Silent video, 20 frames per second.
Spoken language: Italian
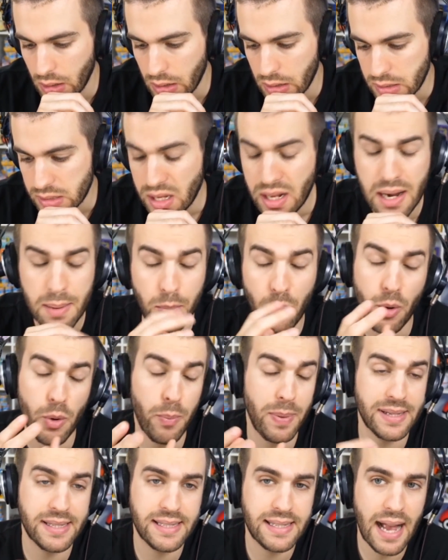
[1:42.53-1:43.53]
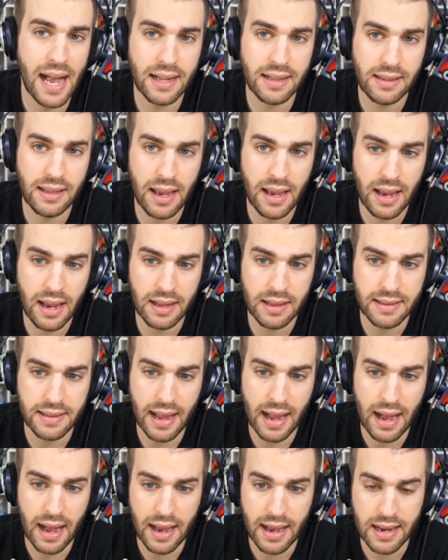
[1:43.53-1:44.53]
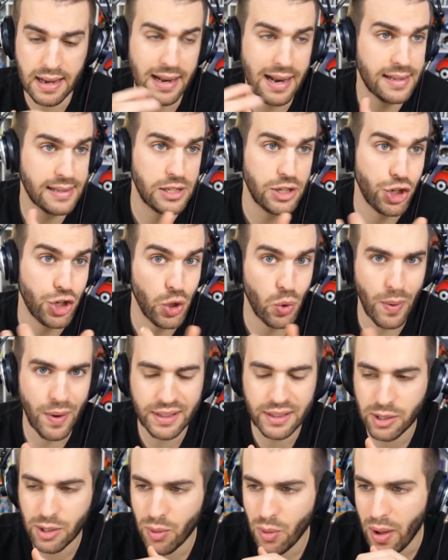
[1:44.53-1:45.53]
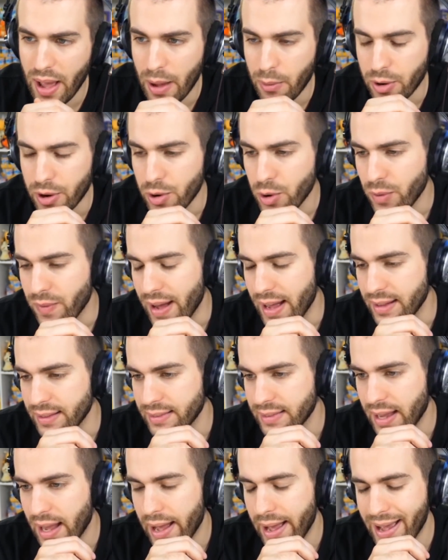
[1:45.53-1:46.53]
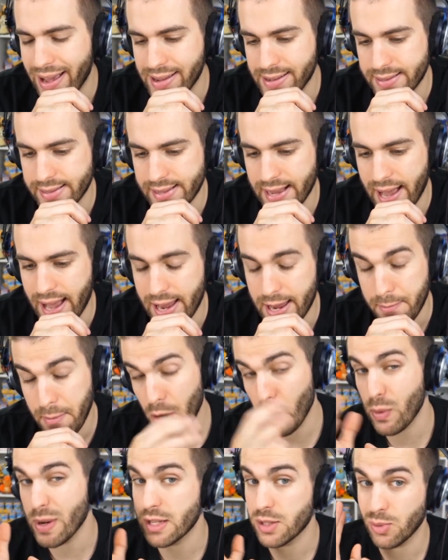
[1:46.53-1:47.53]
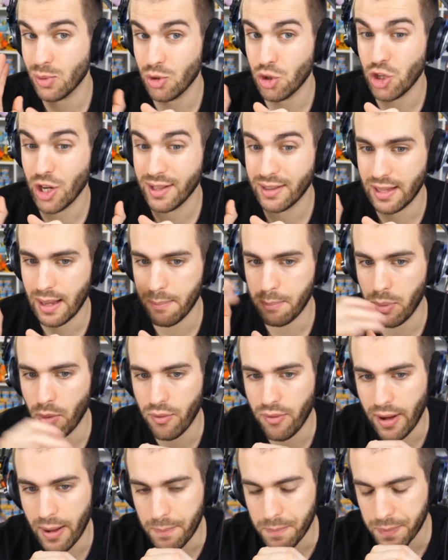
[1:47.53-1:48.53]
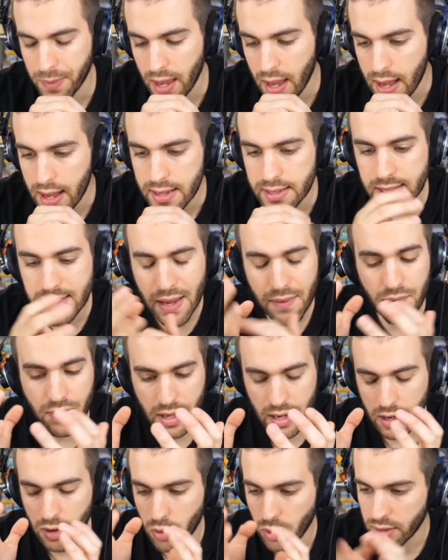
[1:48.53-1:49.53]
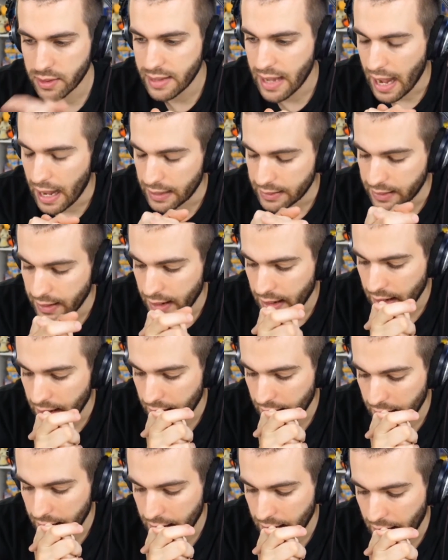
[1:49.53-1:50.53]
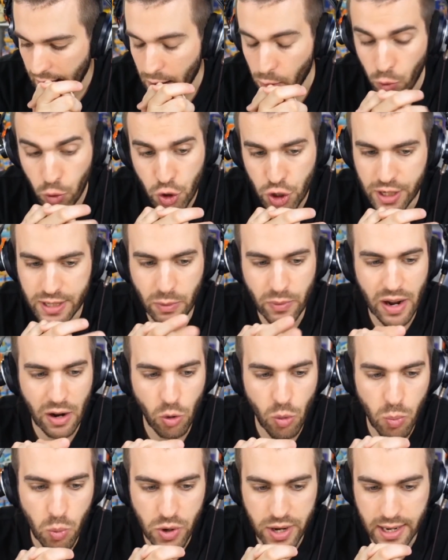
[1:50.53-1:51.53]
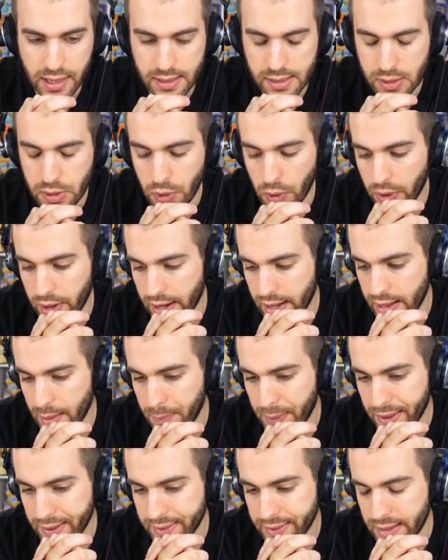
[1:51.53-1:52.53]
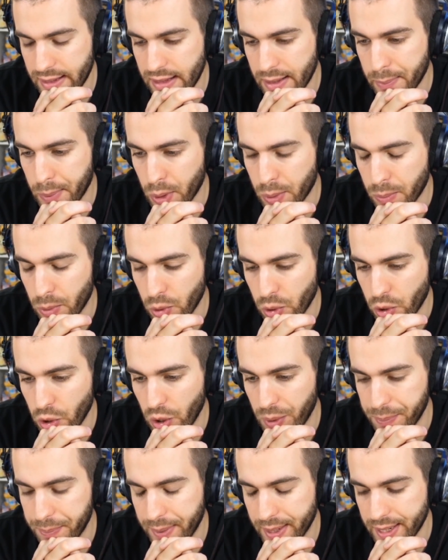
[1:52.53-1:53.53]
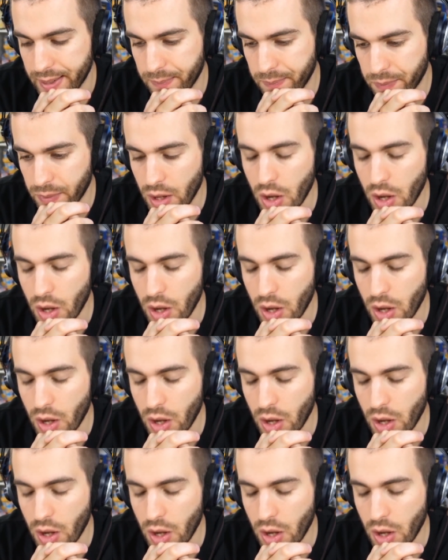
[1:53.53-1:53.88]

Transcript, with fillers: Sarebbero passate dai classici 4,90€ ai 6, ma questo già tempo fa. Se vi ricordate, eh, era uscita una comunicazione da parte di The Pokémon Company.